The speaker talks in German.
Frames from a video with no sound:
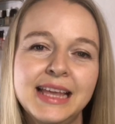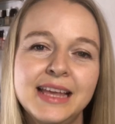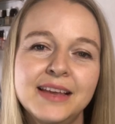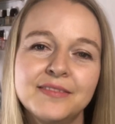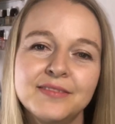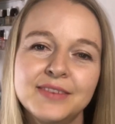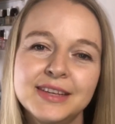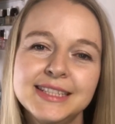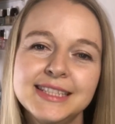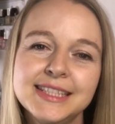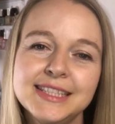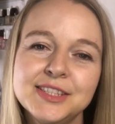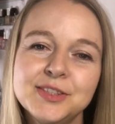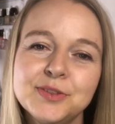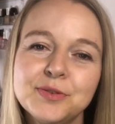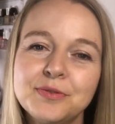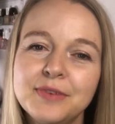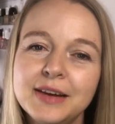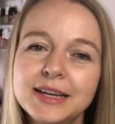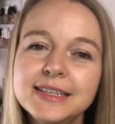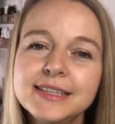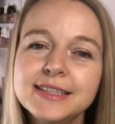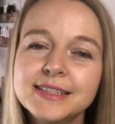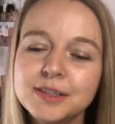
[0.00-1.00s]
Was jetzt noch
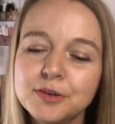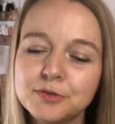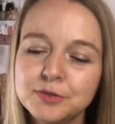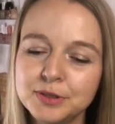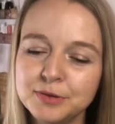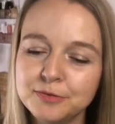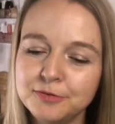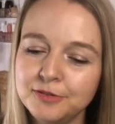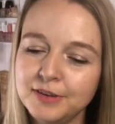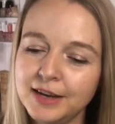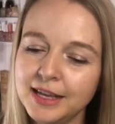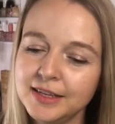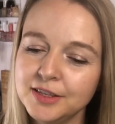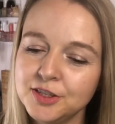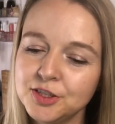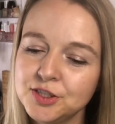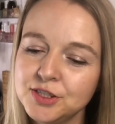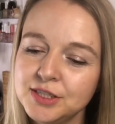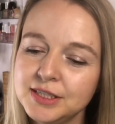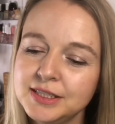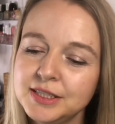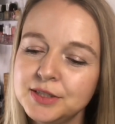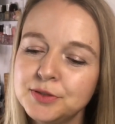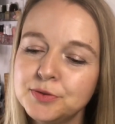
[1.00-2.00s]
weiteres auf dem Flyer
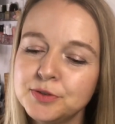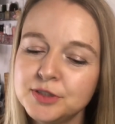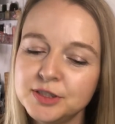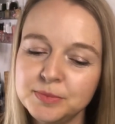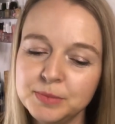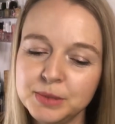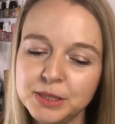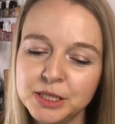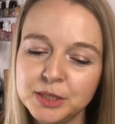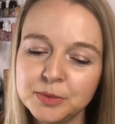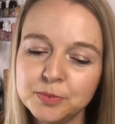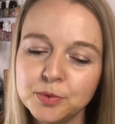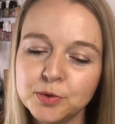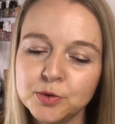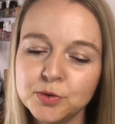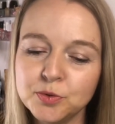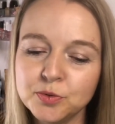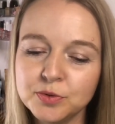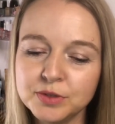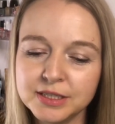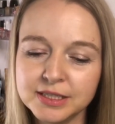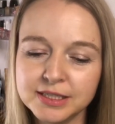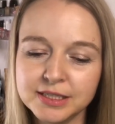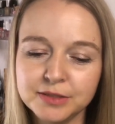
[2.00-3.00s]
steht, die
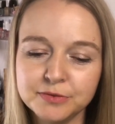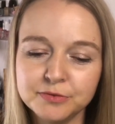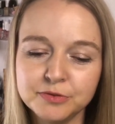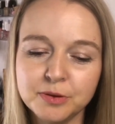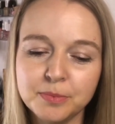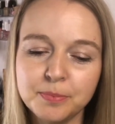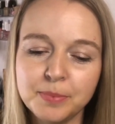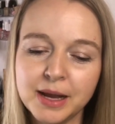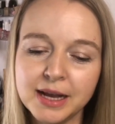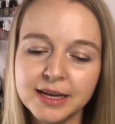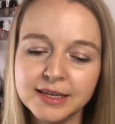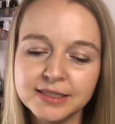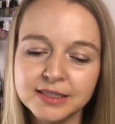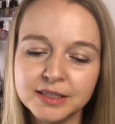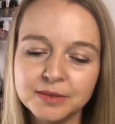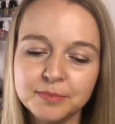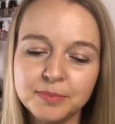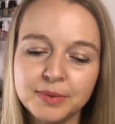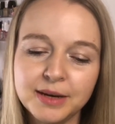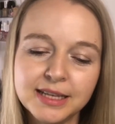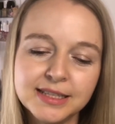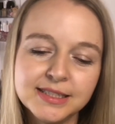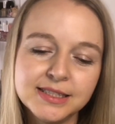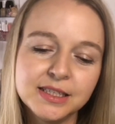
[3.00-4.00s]
Kosmetikprodukte sind verpackt in
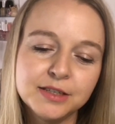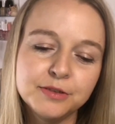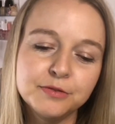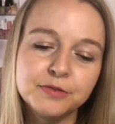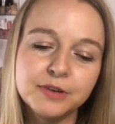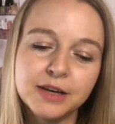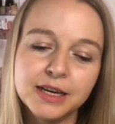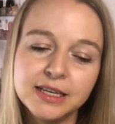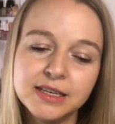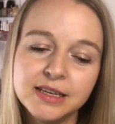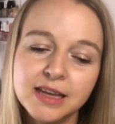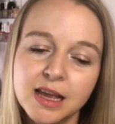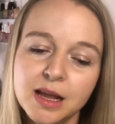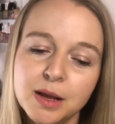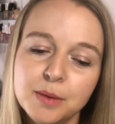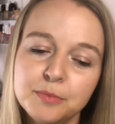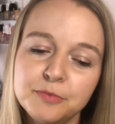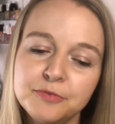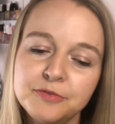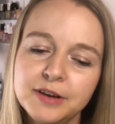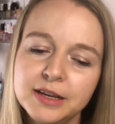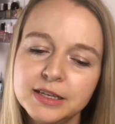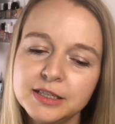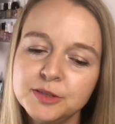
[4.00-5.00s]
plastikfreien
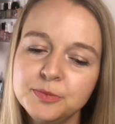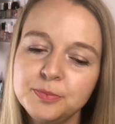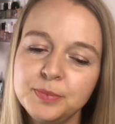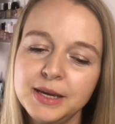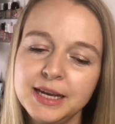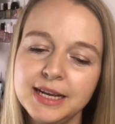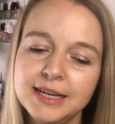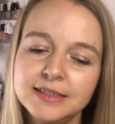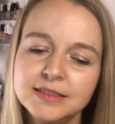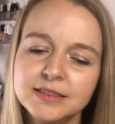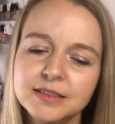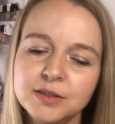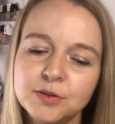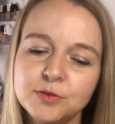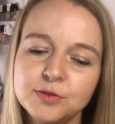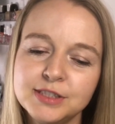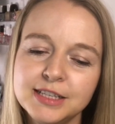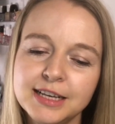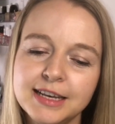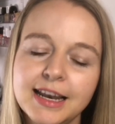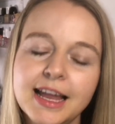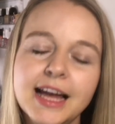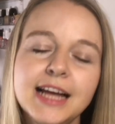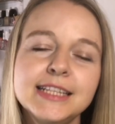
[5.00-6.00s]
Pfandbehältern aus
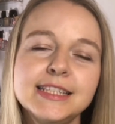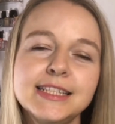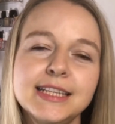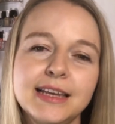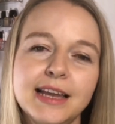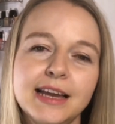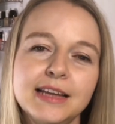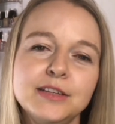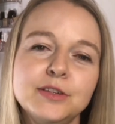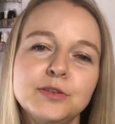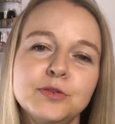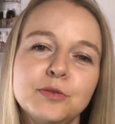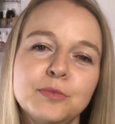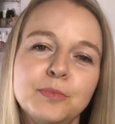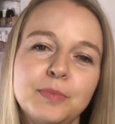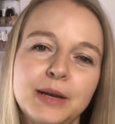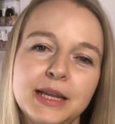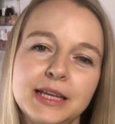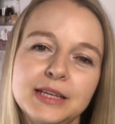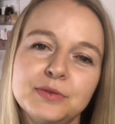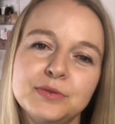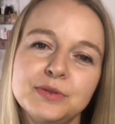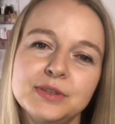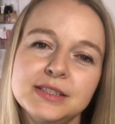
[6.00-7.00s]
Glas, Leinen und
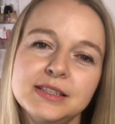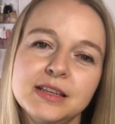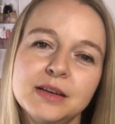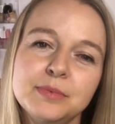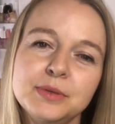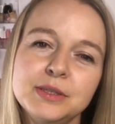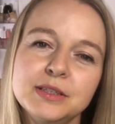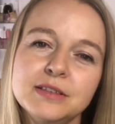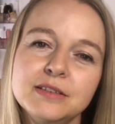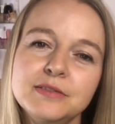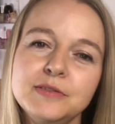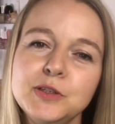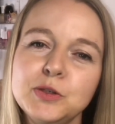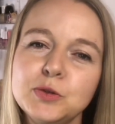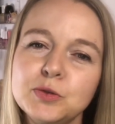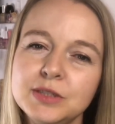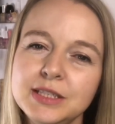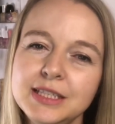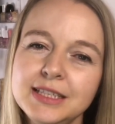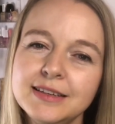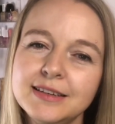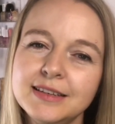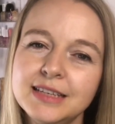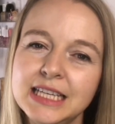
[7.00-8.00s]
Blech. Und das habe ich irgendwie noch
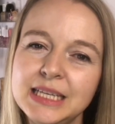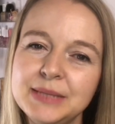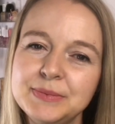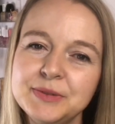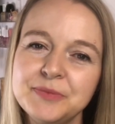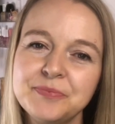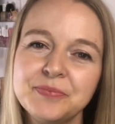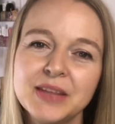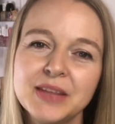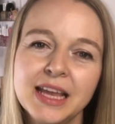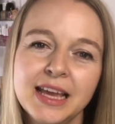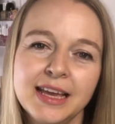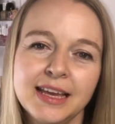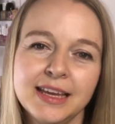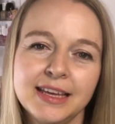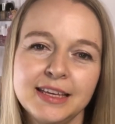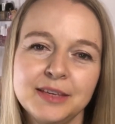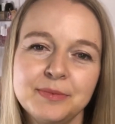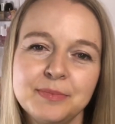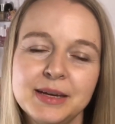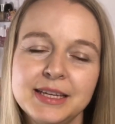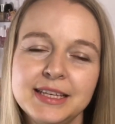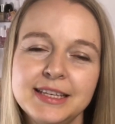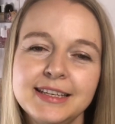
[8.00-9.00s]
nie erlebt. Ich
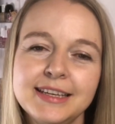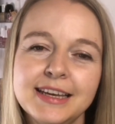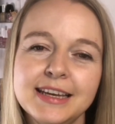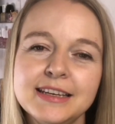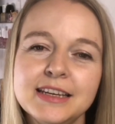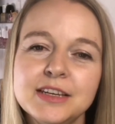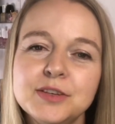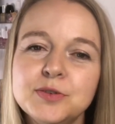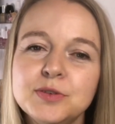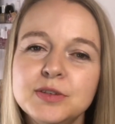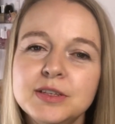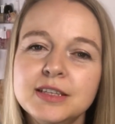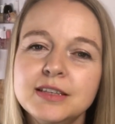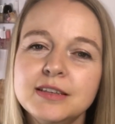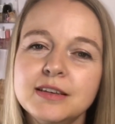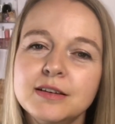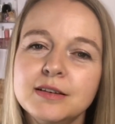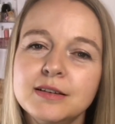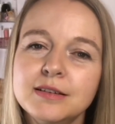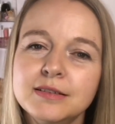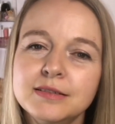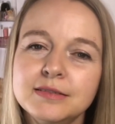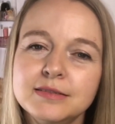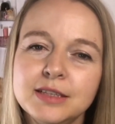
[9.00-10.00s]
meine, ich kenne natürlich äh,
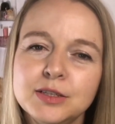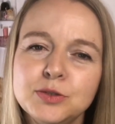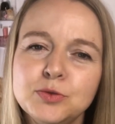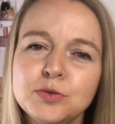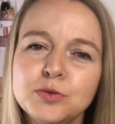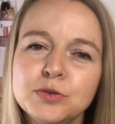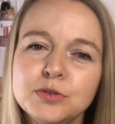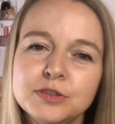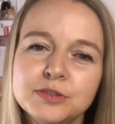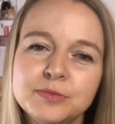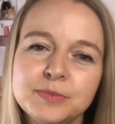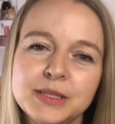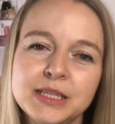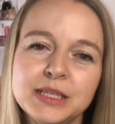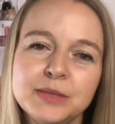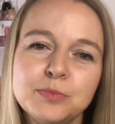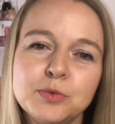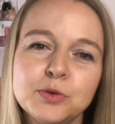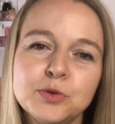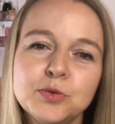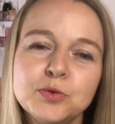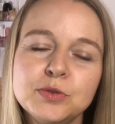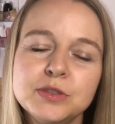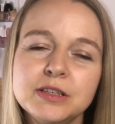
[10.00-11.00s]

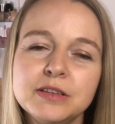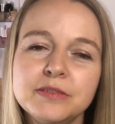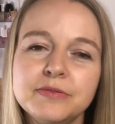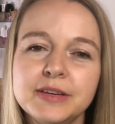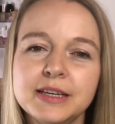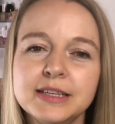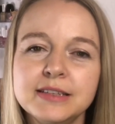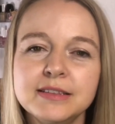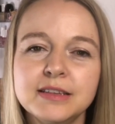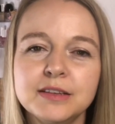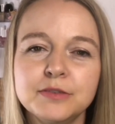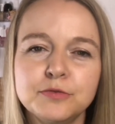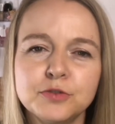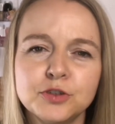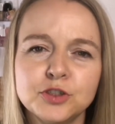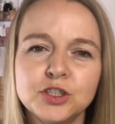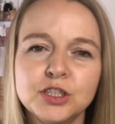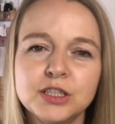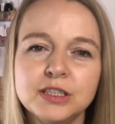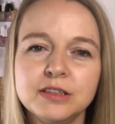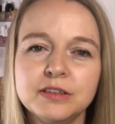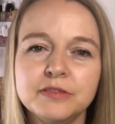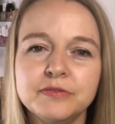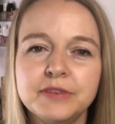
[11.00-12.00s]
Naturkosmetikprodukte, die werden dann
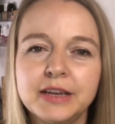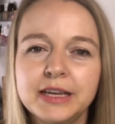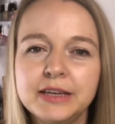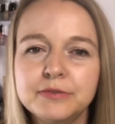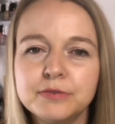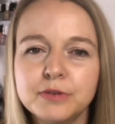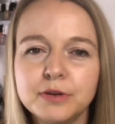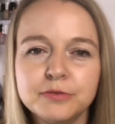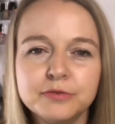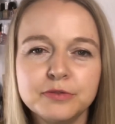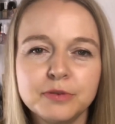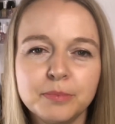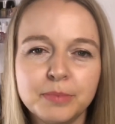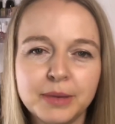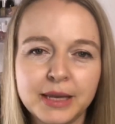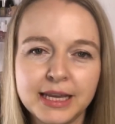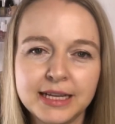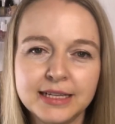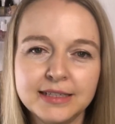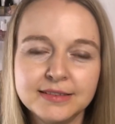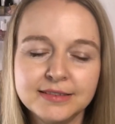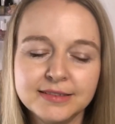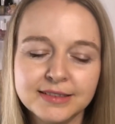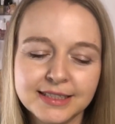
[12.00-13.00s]
verschickt in
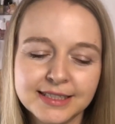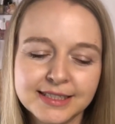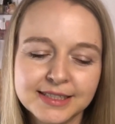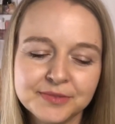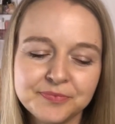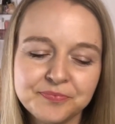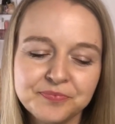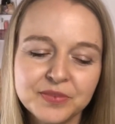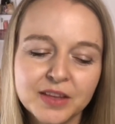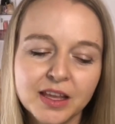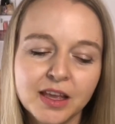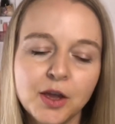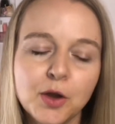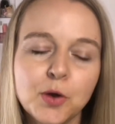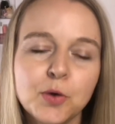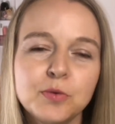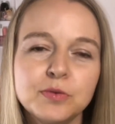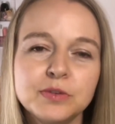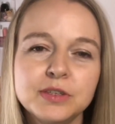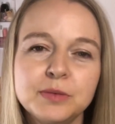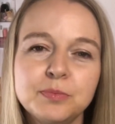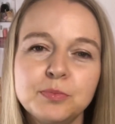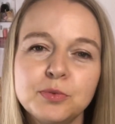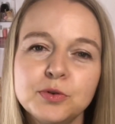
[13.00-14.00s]
Wegwerfbehältnissen.
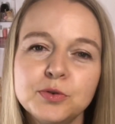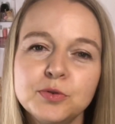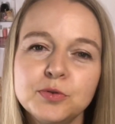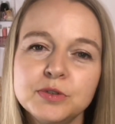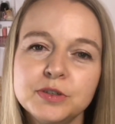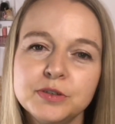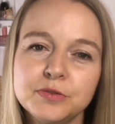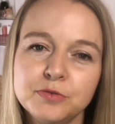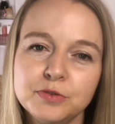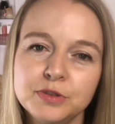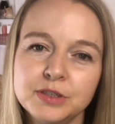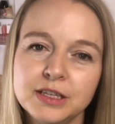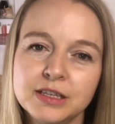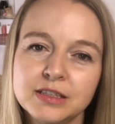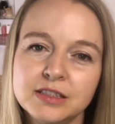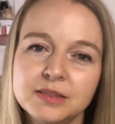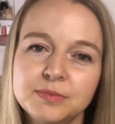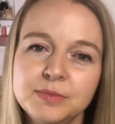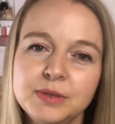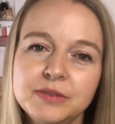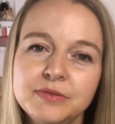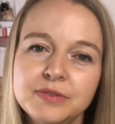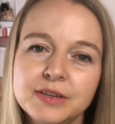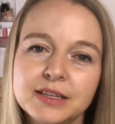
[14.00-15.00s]
Und die Produkte von
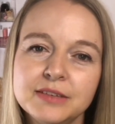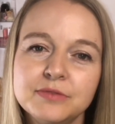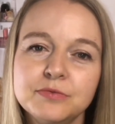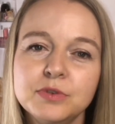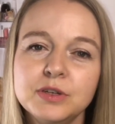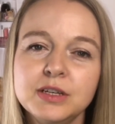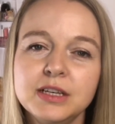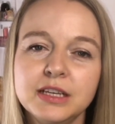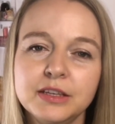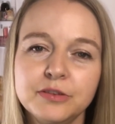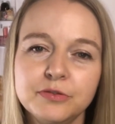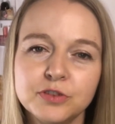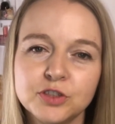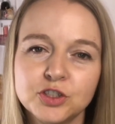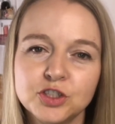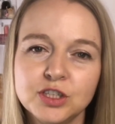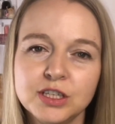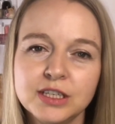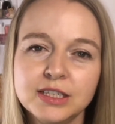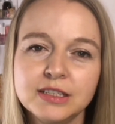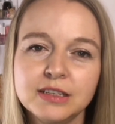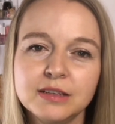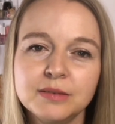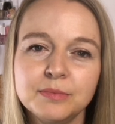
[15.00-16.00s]
Jasmin werden wirklich
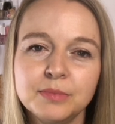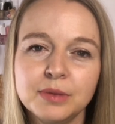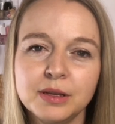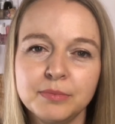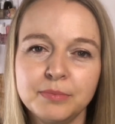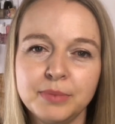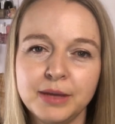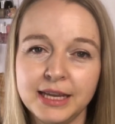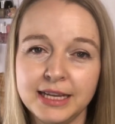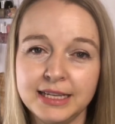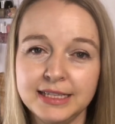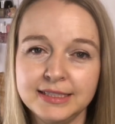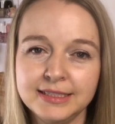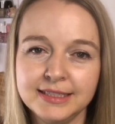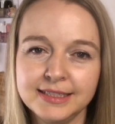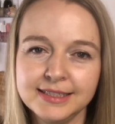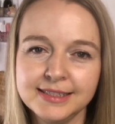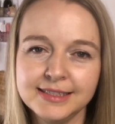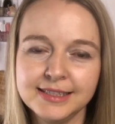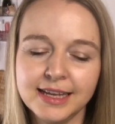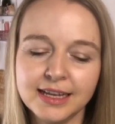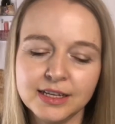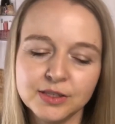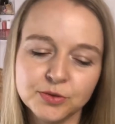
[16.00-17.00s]
verschickt in äh,
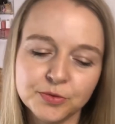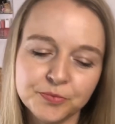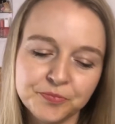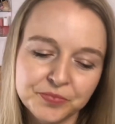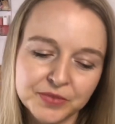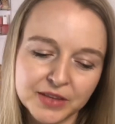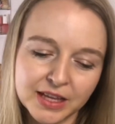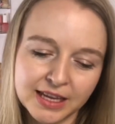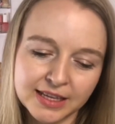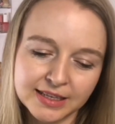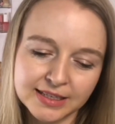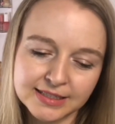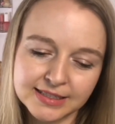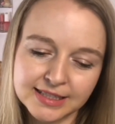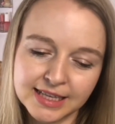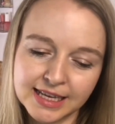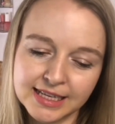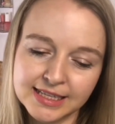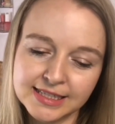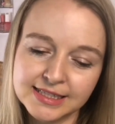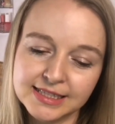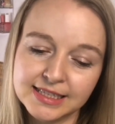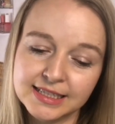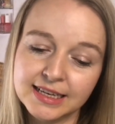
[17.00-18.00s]
Behältnissen, also das
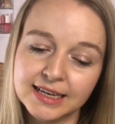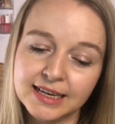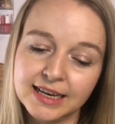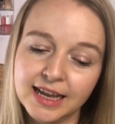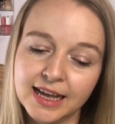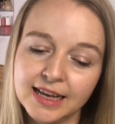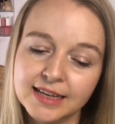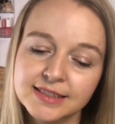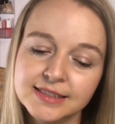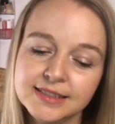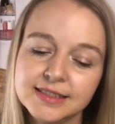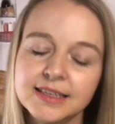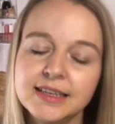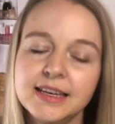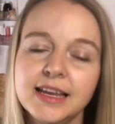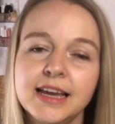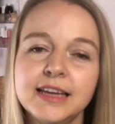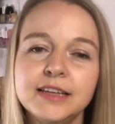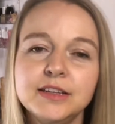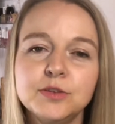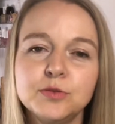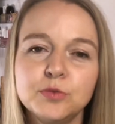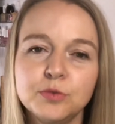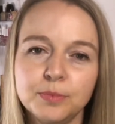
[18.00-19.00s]
heißt in Glas,
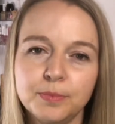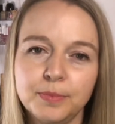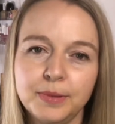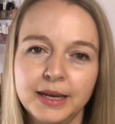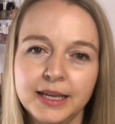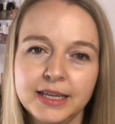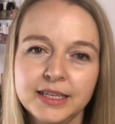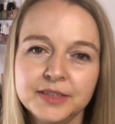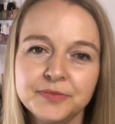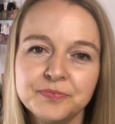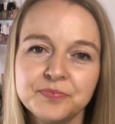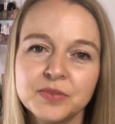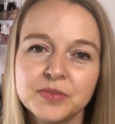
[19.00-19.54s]
Leinen und Blech,